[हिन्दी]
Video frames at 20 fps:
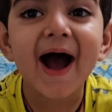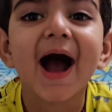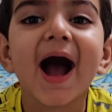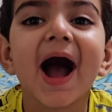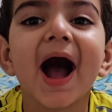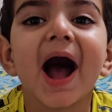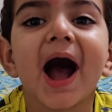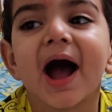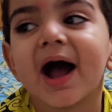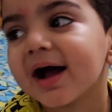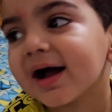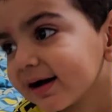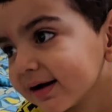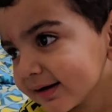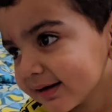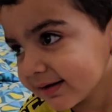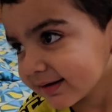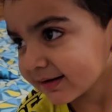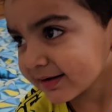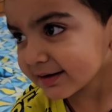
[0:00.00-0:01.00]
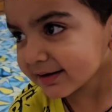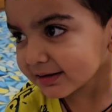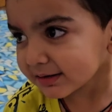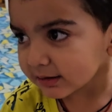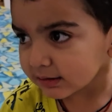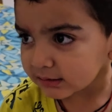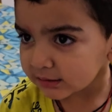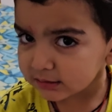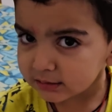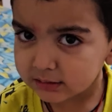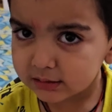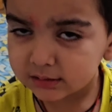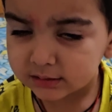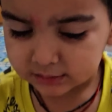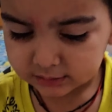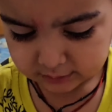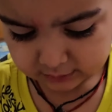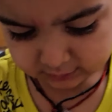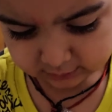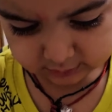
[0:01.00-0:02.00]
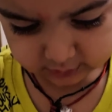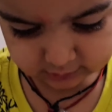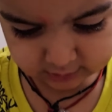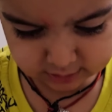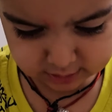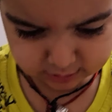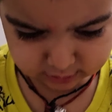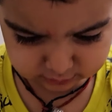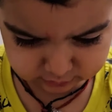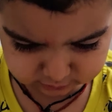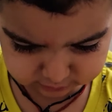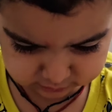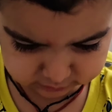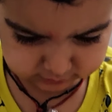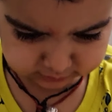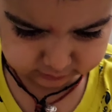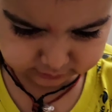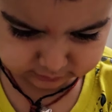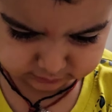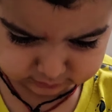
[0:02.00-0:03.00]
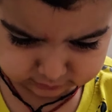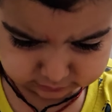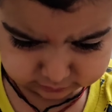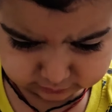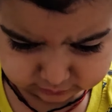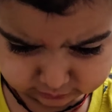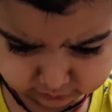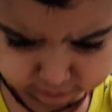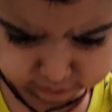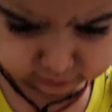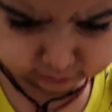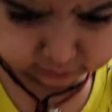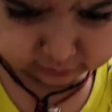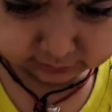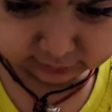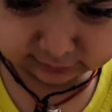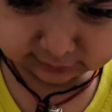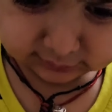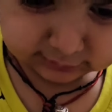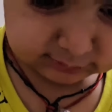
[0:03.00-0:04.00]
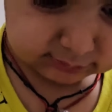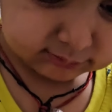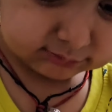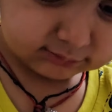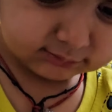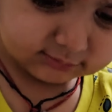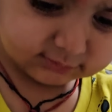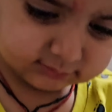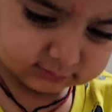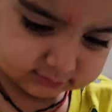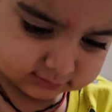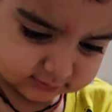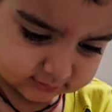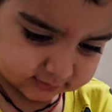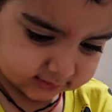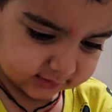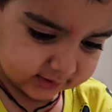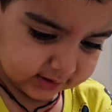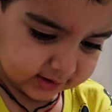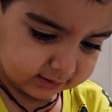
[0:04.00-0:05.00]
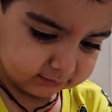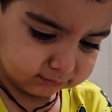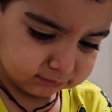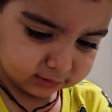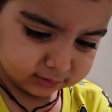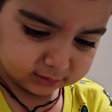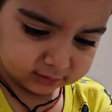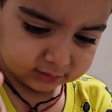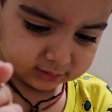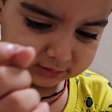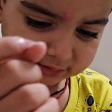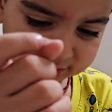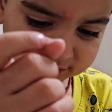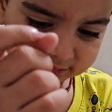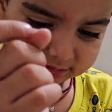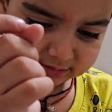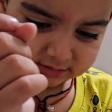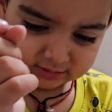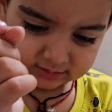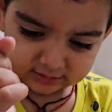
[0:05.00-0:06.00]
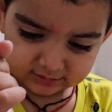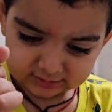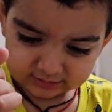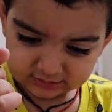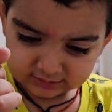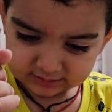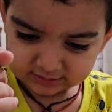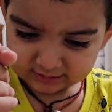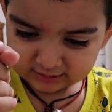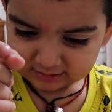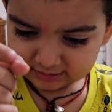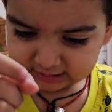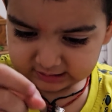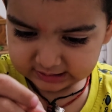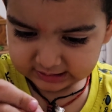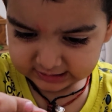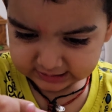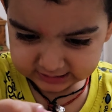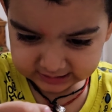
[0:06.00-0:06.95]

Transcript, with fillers: रणविजय नैन बेटा ये तो बताओ मैं क्या बोलता था अल बकर अच्छा तेरे पापा का क्या नाम है